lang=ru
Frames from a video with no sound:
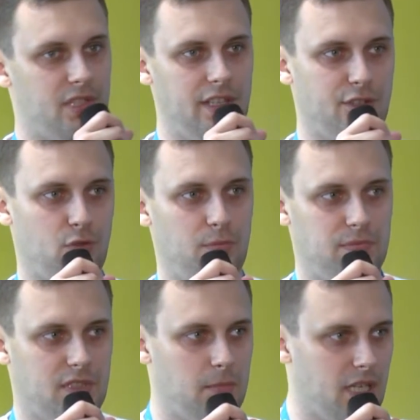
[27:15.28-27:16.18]
впечатление, что
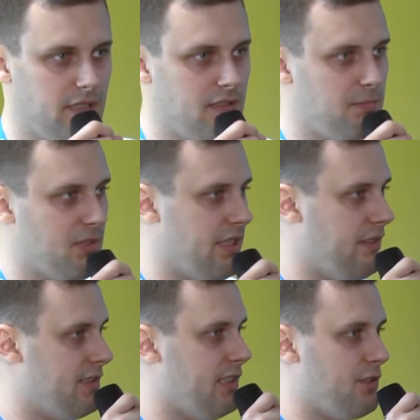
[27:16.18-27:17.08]
Табаткинс
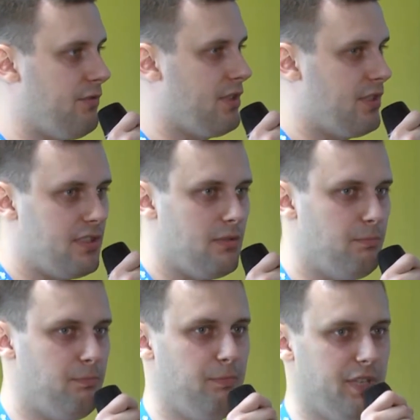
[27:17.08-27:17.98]
поставил целью своей
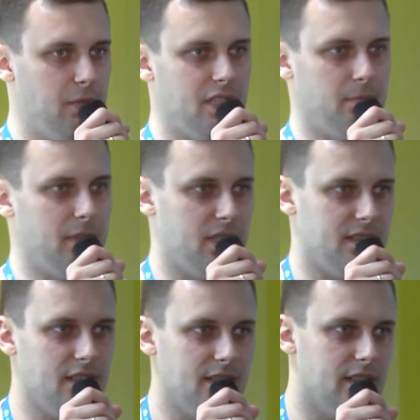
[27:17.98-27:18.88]
жизни прибить
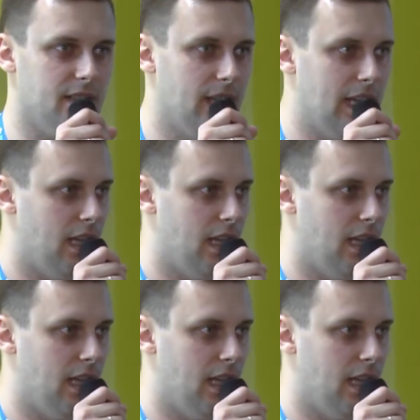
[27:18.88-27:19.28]
препроцессоры.